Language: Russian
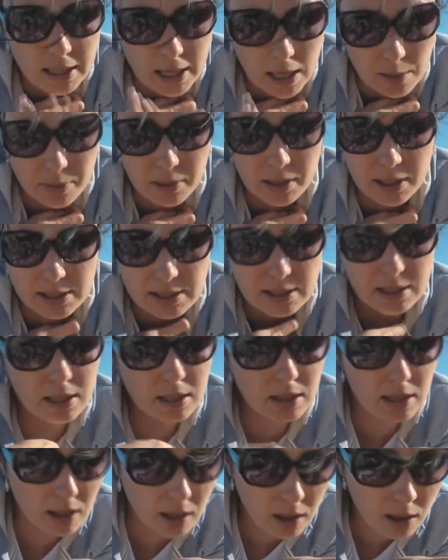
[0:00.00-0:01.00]
я была
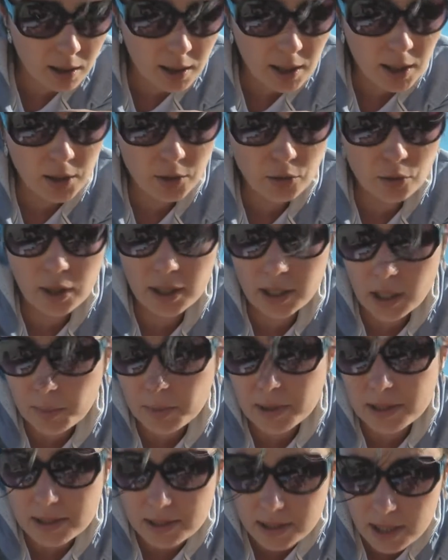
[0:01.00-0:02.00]
занята, но
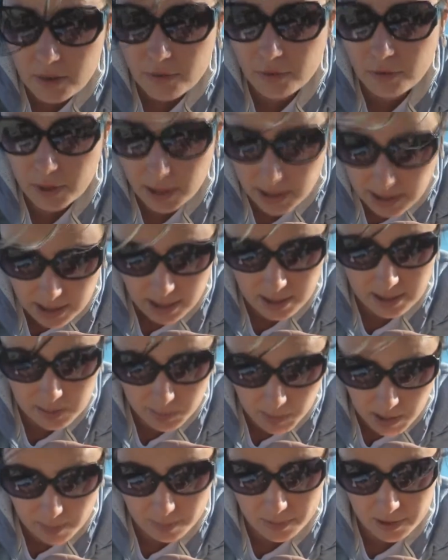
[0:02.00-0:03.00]
они просидели в квартире
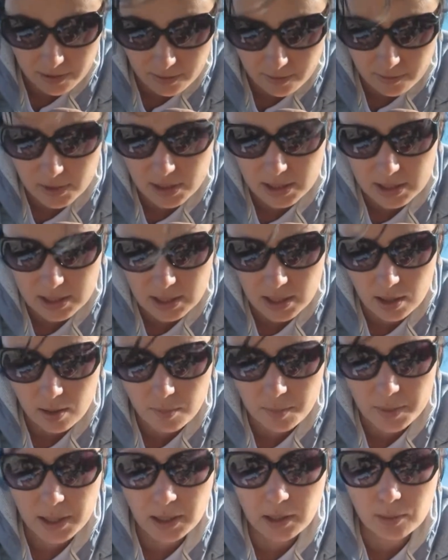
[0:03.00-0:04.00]
с папой весь день.
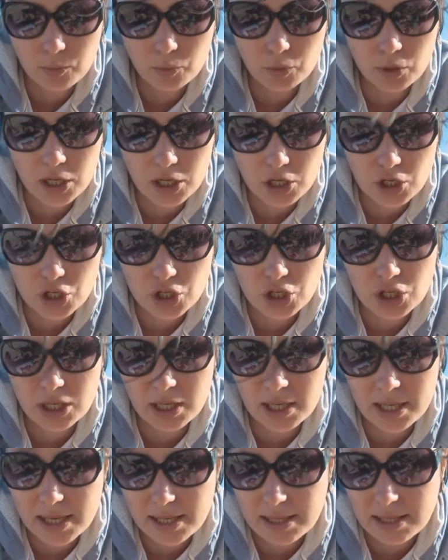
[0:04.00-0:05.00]
Поэтому даже
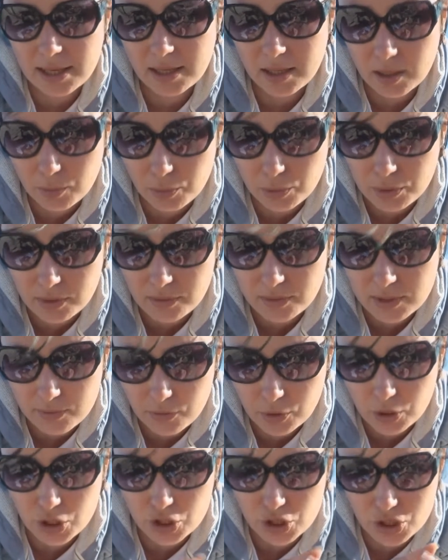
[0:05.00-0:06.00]
если это будет
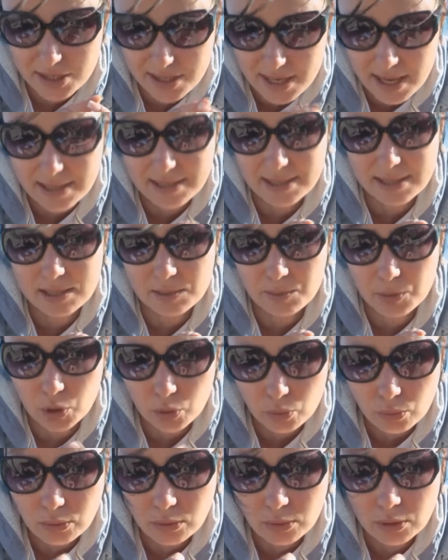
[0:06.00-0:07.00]
всего лишь 10
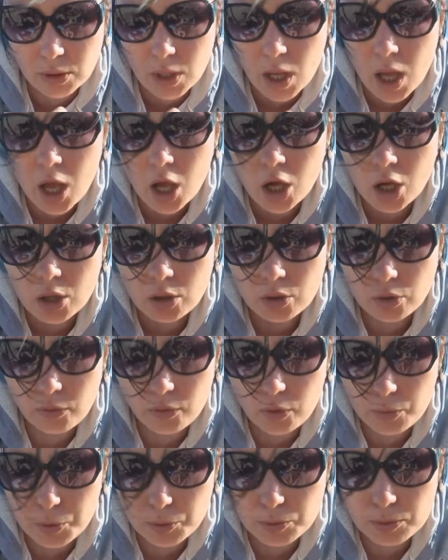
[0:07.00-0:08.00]
минут,
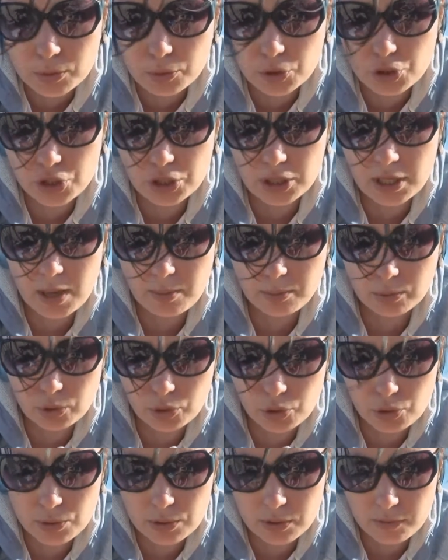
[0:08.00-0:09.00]
но в любом случае я
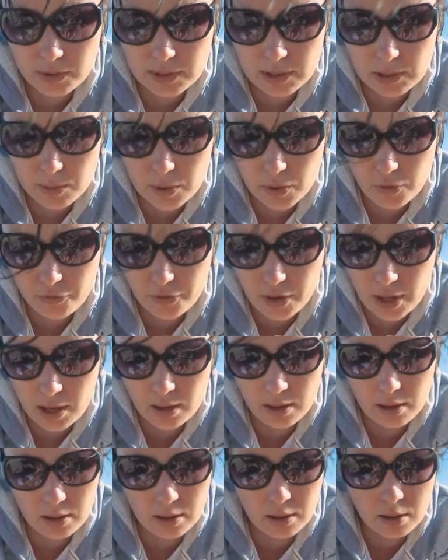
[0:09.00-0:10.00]
буду чувствовать себя
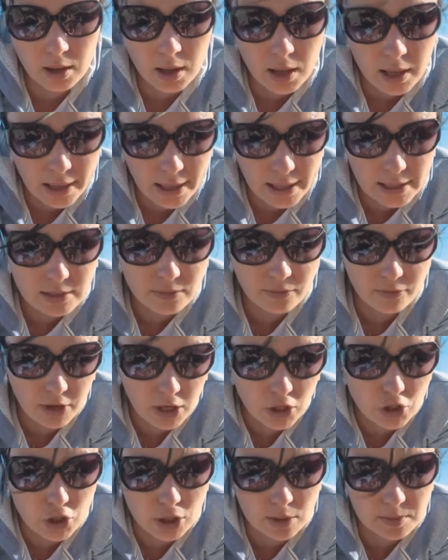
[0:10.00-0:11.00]
уверенно этим
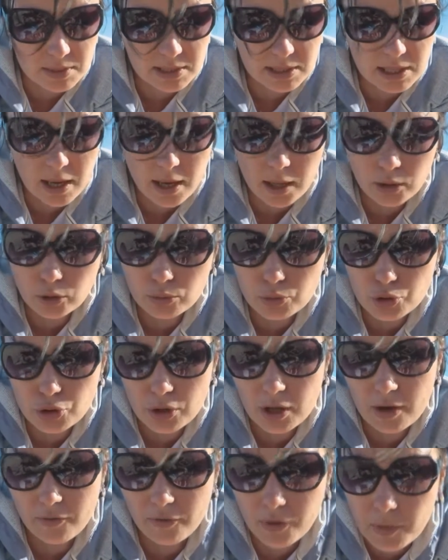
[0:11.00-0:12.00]
вечером, зная о том,
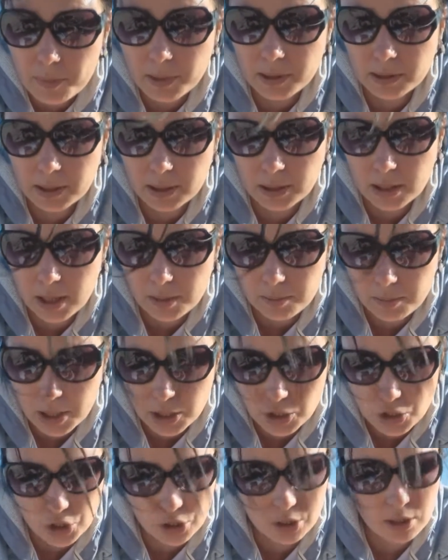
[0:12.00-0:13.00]
что я выполнена
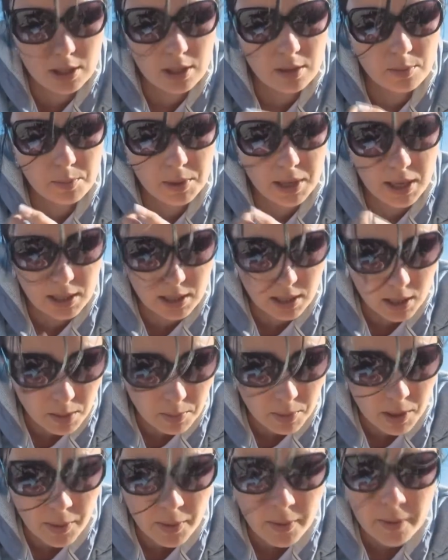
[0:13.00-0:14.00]
обещанное перед
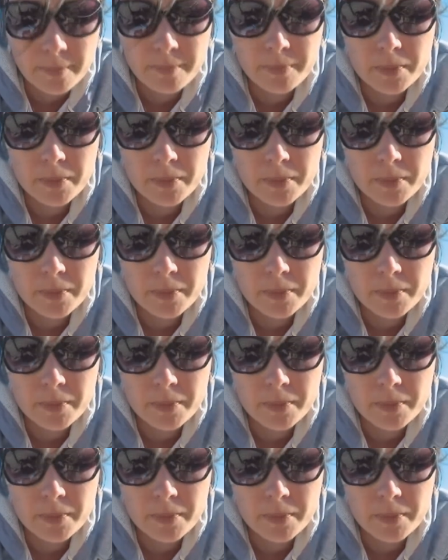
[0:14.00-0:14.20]
ними.